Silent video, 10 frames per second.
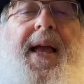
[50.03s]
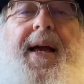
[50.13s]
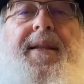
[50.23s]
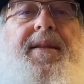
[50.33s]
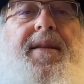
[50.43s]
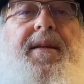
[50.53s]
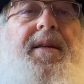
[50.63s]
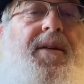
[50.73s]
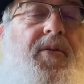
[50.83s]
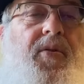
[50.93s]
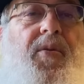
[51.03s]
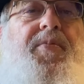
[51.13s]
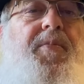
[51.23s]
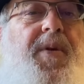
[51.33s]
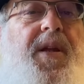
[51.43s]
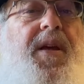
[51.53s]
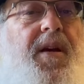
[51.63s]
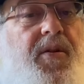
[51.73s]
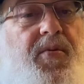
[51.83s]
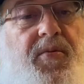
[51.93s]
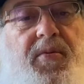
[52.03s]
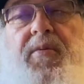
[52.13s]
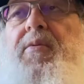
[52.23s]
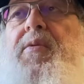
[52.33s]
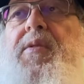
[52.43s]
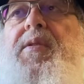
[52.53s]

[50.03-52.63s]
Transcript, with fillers: a été euh, publiée qu'on